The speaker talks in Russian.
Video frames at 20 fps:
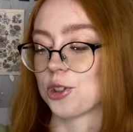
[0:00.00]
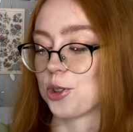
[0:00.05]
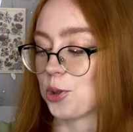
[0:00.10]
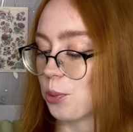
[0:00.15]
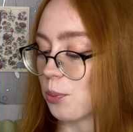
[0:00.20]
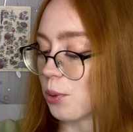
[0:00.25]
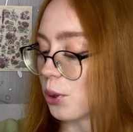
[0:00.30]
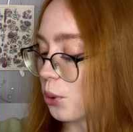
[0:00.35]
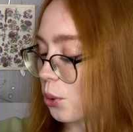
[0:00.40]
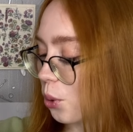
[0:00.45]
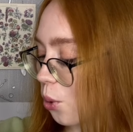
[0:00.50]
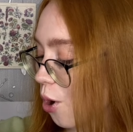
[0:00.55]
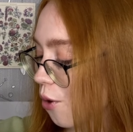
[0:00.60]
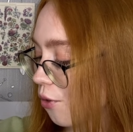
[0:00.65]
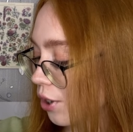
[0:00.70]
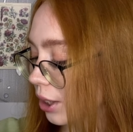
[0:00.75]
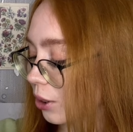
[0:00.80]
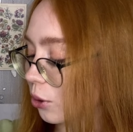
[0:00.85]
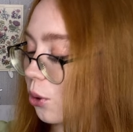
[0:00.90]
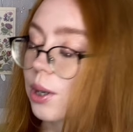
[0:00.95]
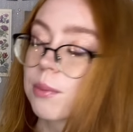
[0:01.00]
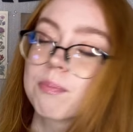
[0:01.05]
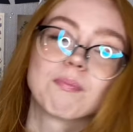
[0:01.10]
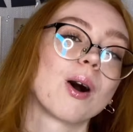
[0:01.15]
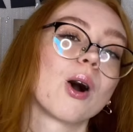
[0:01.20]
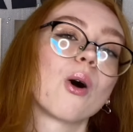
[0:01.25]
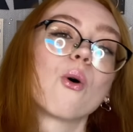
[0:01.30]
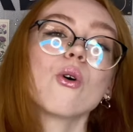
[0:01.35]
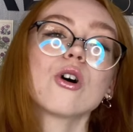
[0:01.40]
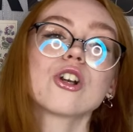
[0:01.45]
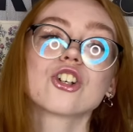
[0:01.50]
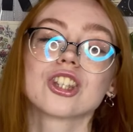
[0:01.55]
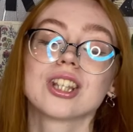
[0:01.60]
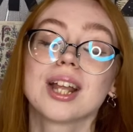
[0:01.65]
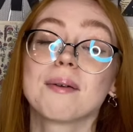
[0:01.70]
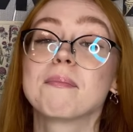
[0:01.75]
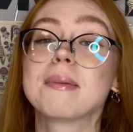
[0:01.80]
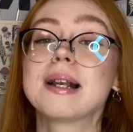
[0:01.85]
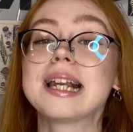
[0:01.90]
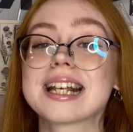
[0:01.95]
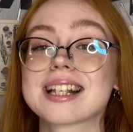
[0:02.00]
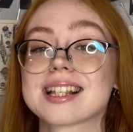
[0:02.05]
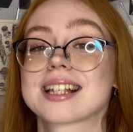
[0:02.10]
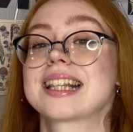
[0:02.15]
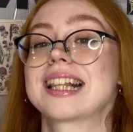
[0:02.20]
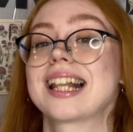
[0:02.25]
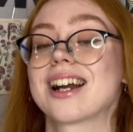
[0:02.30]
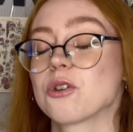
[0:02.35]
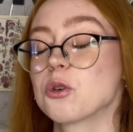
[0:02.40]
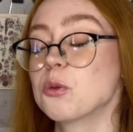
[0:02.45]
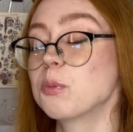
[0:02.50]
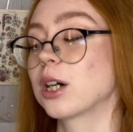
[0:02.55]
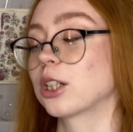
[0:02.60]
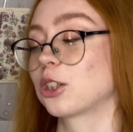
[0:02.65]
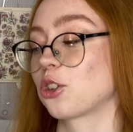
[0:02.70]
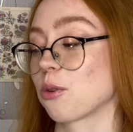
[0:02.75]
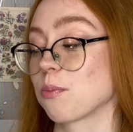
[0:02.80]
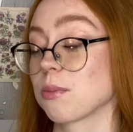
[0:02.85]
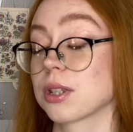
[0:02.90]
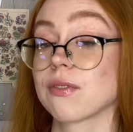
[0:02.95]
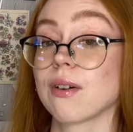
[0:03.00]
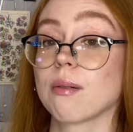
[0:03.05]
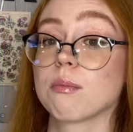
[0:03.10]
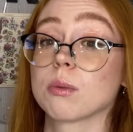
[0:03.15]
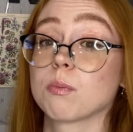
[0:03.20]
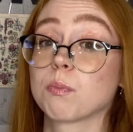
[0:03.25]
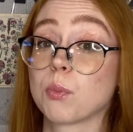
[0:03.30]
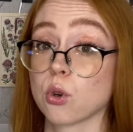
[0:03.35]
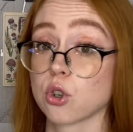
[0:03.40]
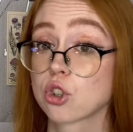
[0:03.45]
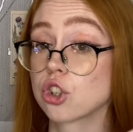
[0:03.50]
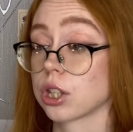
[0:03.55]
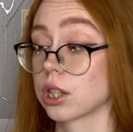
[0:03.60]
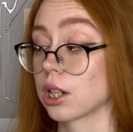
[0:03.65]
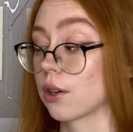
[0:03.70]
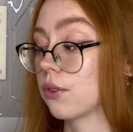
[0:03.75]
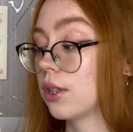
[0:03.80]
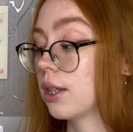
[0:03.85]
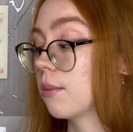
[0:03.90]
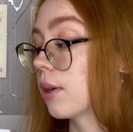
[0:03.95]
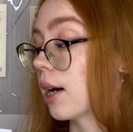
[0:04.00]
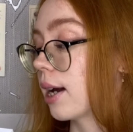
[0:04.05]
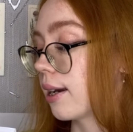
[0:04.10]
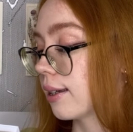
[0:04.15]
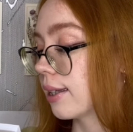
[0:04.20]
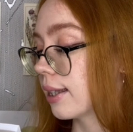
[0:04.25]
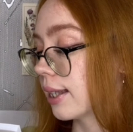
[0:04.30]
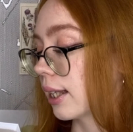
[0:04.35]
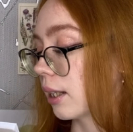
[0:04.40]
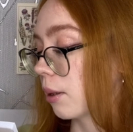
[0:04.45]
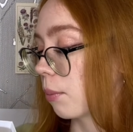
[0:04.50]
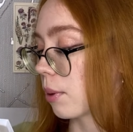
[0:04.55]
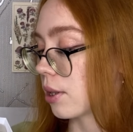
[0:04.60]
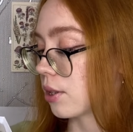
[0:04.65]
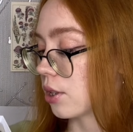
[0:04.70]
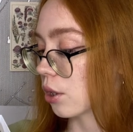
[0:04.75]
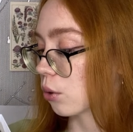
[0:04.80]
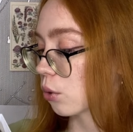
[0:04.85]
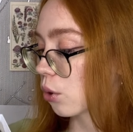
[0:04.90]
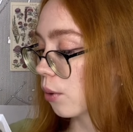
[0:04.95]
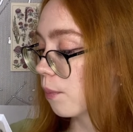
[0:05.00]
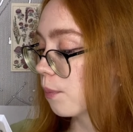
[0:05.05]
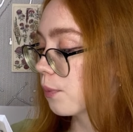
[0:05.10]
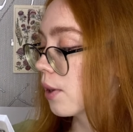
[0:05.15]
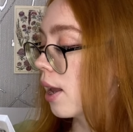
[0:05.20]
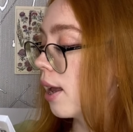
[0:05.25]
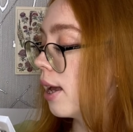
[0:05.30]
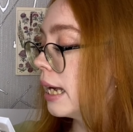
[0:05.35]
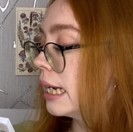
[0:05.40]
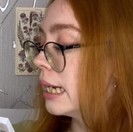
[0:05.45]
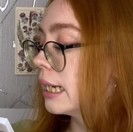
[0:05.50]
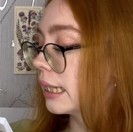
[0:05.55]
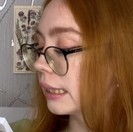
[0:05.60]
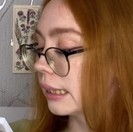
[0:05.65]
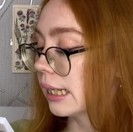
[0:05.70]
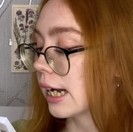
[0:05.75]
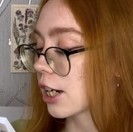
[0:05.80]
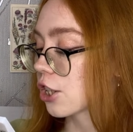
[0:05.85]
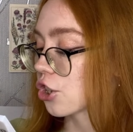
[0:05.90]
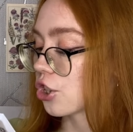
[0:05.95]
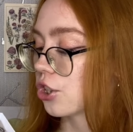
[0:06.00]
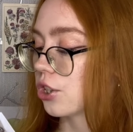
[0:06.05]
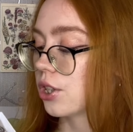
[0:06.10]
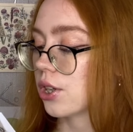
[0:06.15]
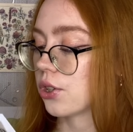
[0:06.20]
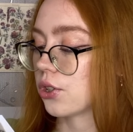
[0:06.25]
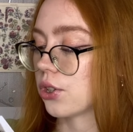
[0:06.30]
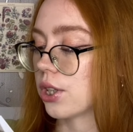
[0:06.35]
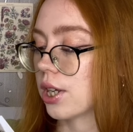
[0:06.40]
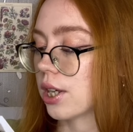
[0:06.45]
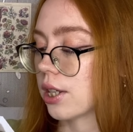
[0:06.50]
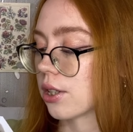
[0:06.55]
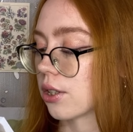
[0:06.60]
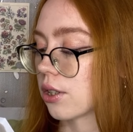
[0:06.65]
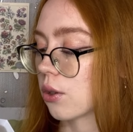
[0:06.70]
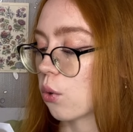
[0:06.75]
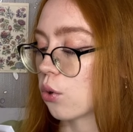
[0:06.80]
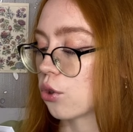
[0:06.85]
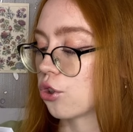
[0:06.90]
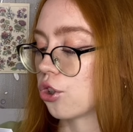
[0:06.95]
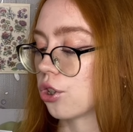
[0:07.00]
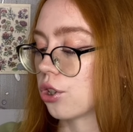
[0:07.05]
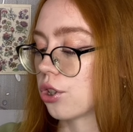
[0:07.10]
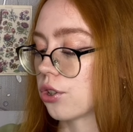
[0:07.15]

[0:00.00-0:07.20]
тюбик духов, который похож на блеск для губ, который мы с вами позже сравним оригинал и подделку. Также здесь есть очень